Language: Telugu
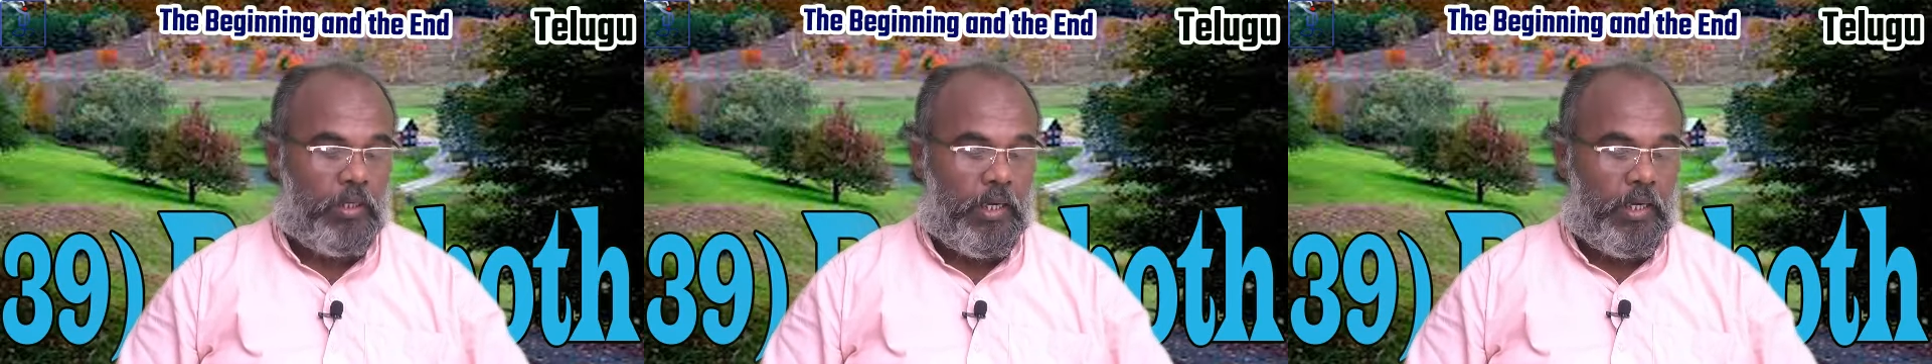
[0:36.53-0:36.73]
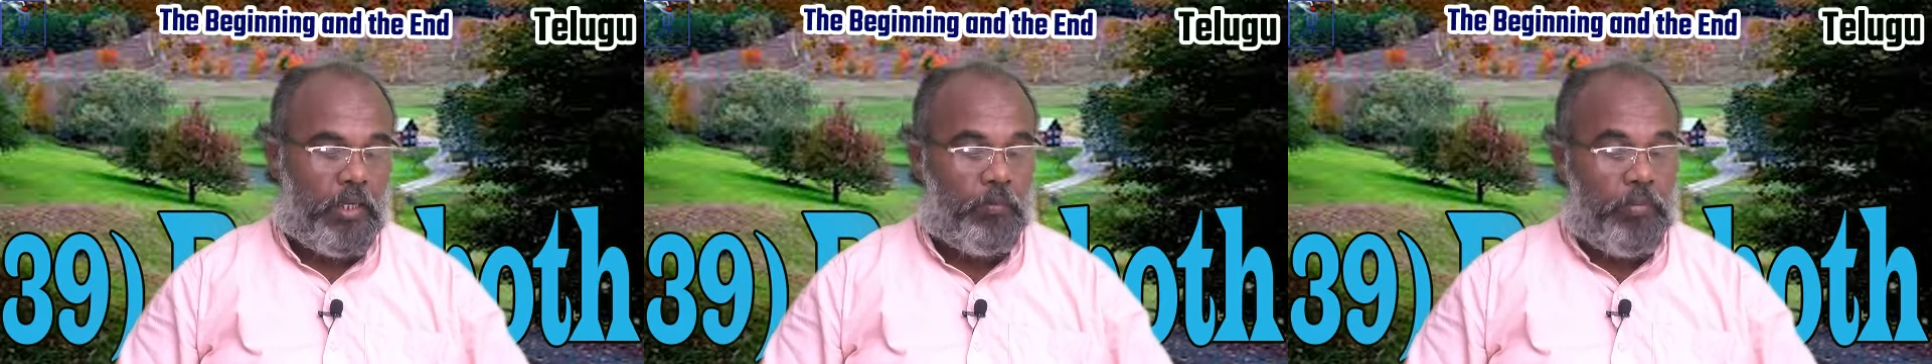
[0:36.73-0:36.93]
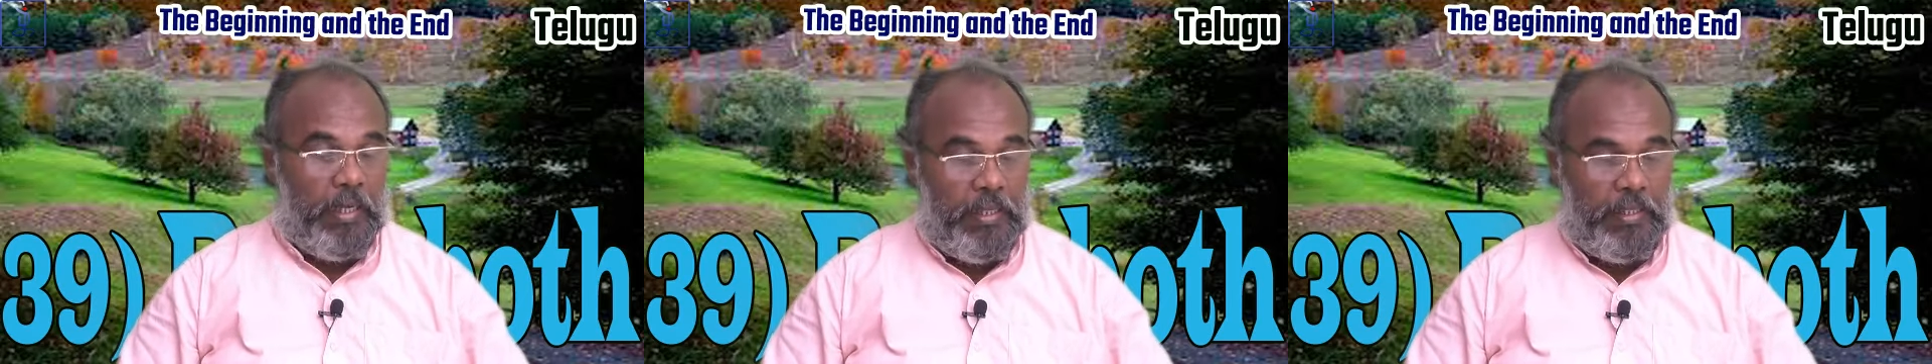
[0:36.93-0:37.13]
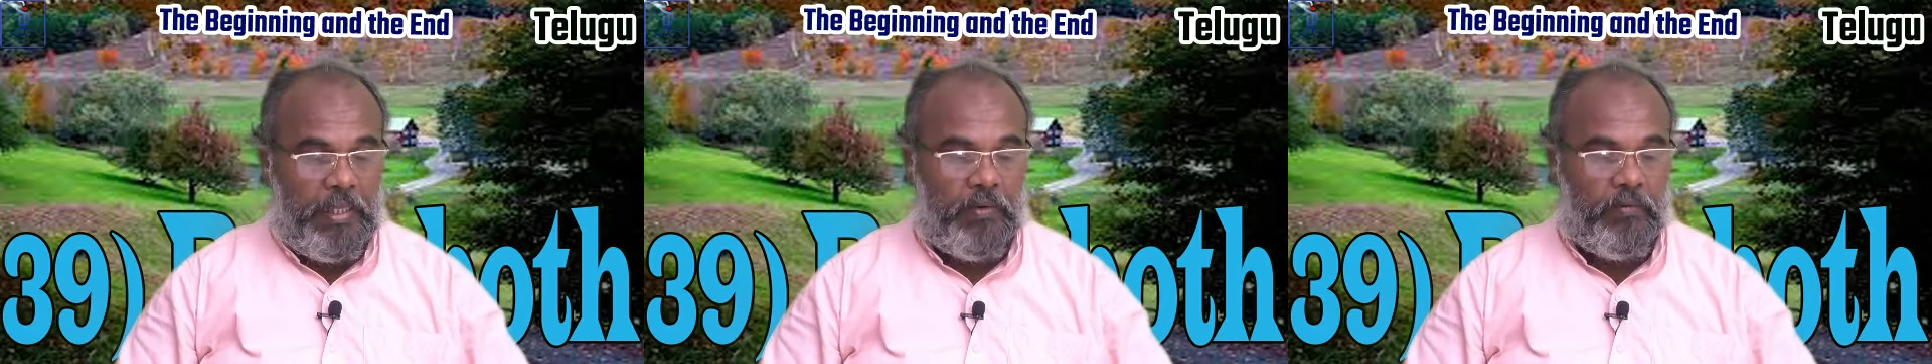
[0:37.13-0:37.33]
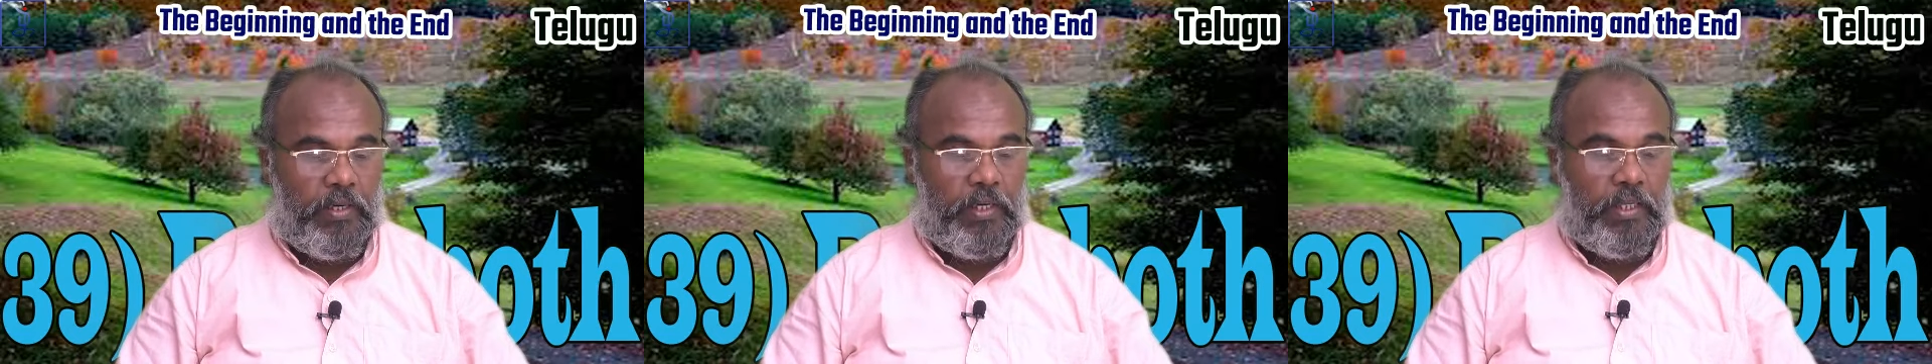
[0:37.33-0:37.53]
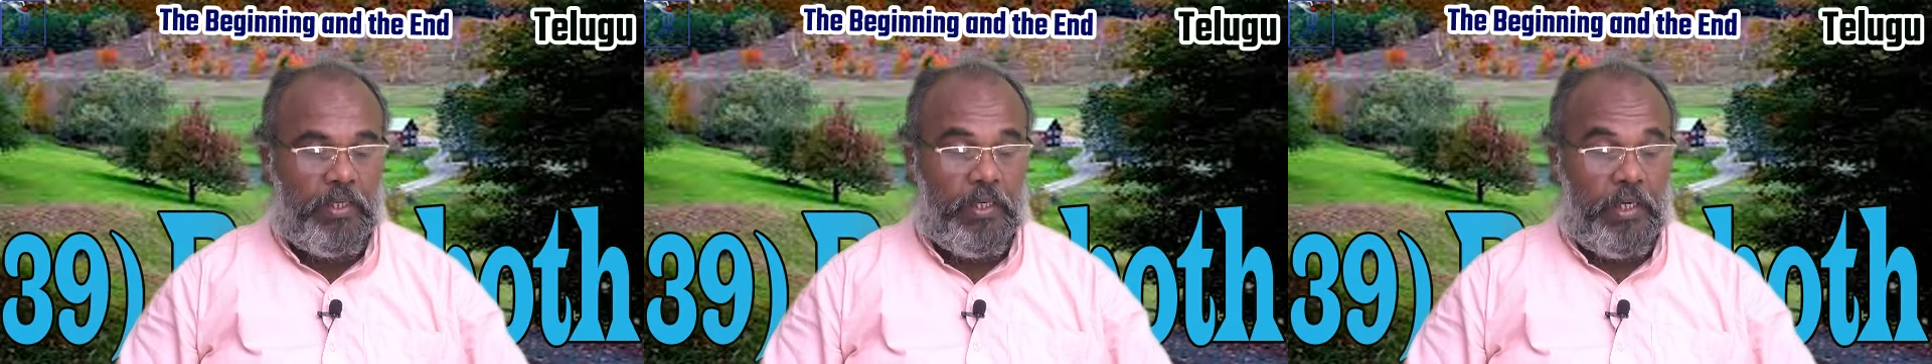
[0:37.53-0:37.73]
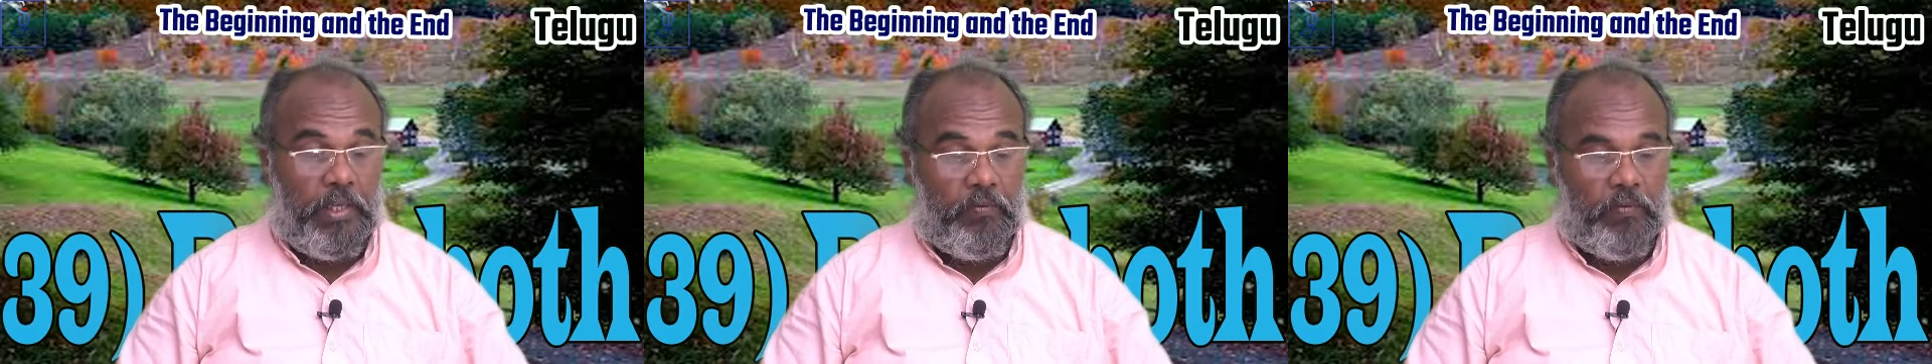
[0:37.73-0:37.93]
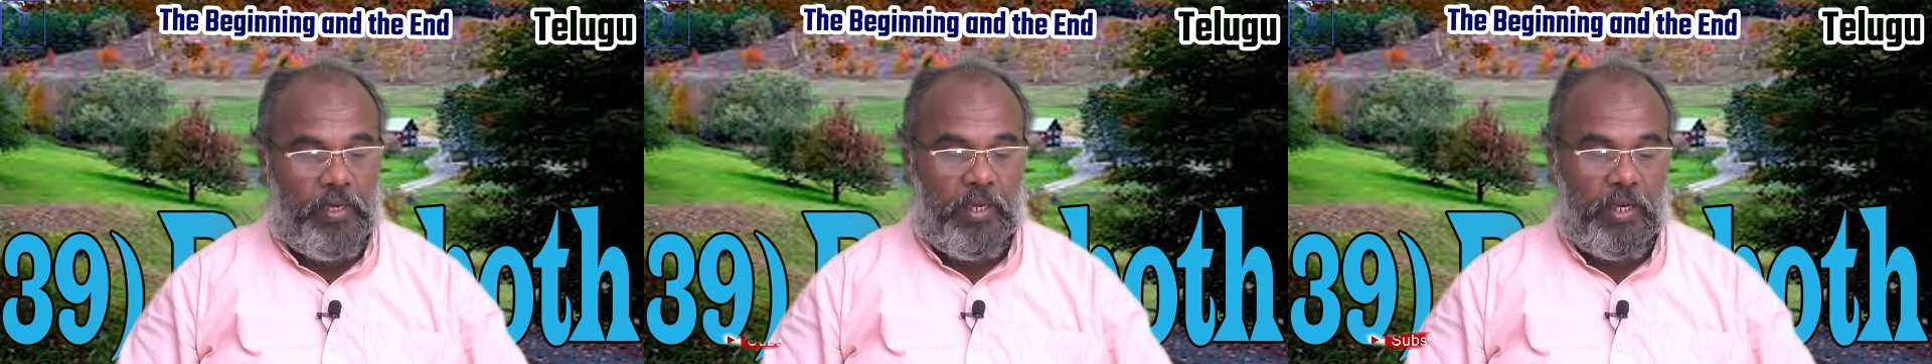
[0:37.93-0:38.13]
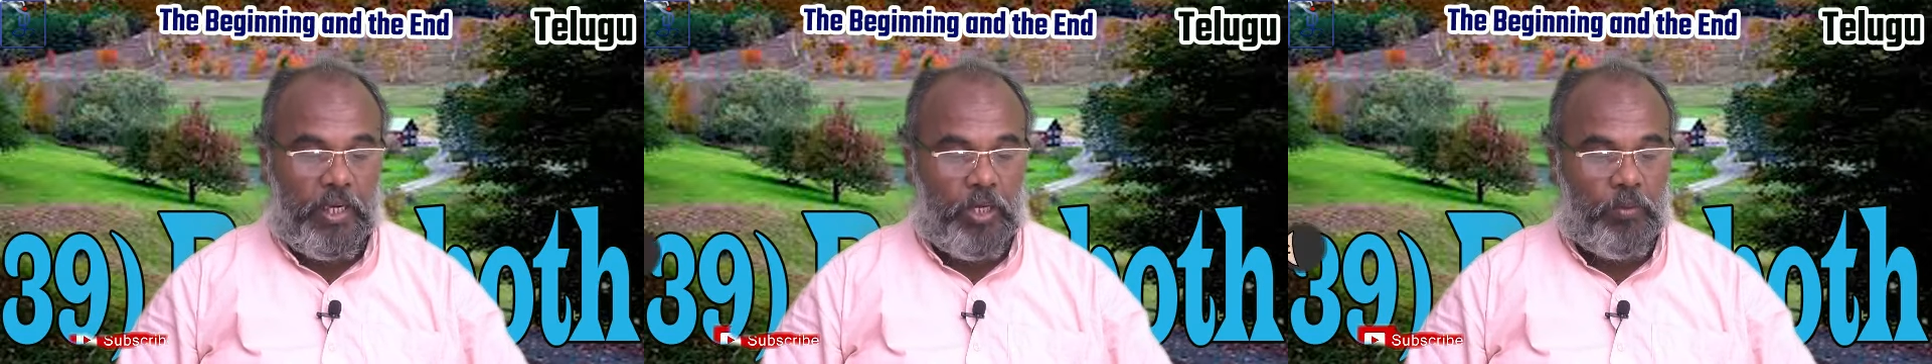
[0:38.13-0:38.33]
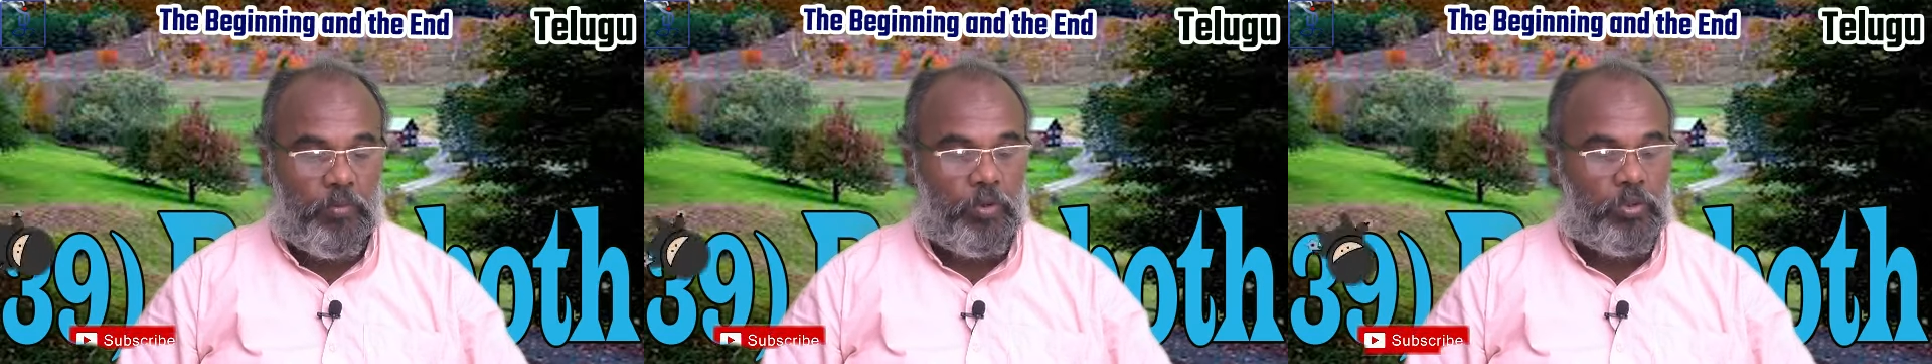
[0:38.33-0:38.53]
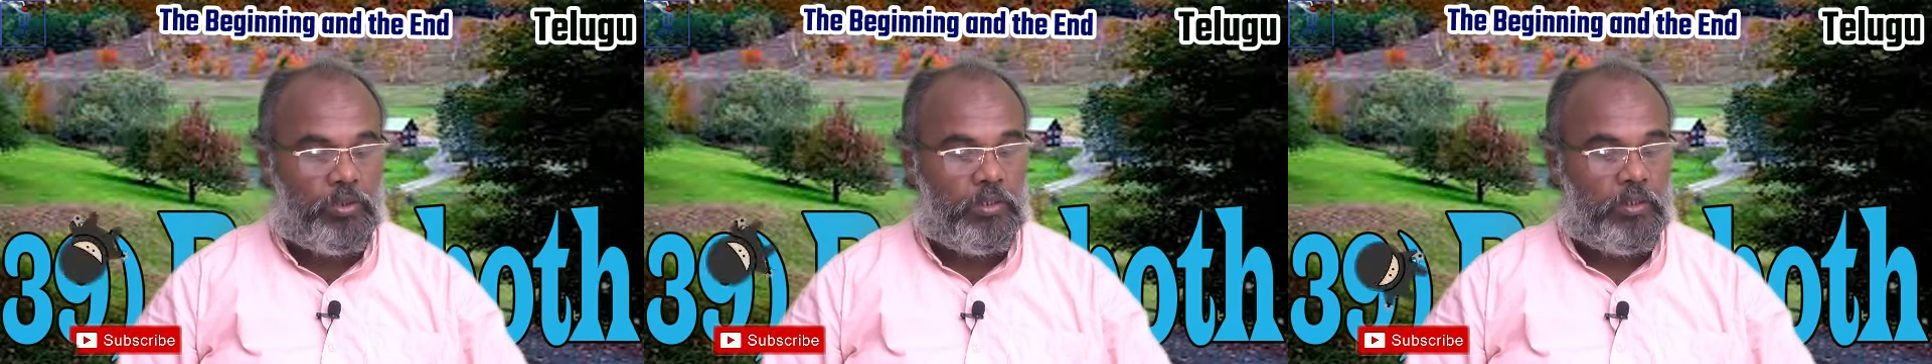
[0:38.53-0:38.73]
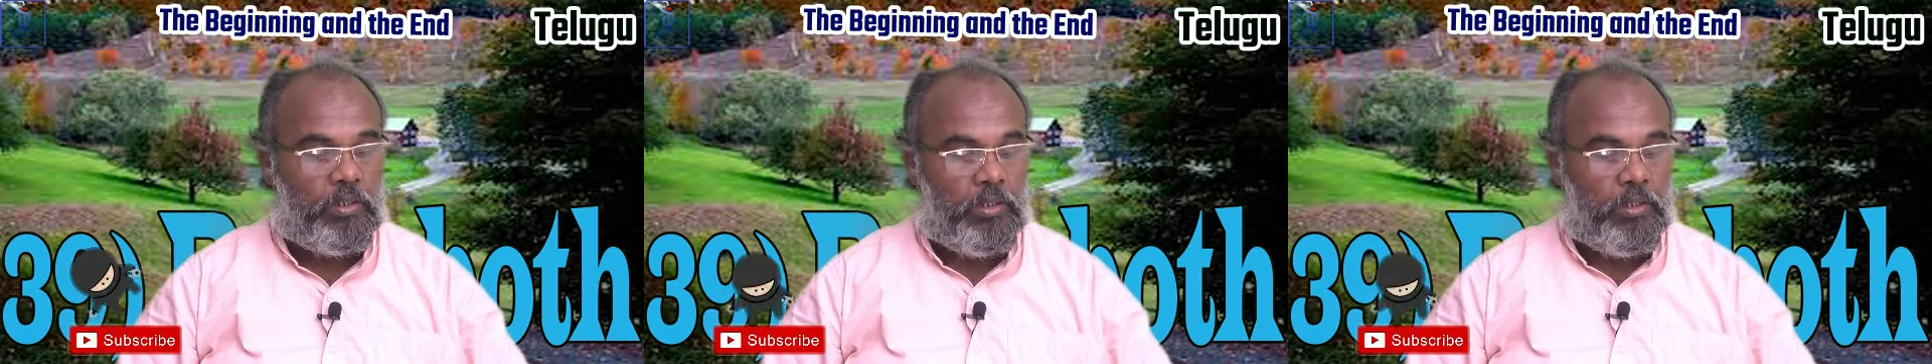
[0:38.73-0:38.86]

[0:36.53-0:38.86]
ఆయన బయలుదేరి వెళ్ళి నినివే రెహబోత్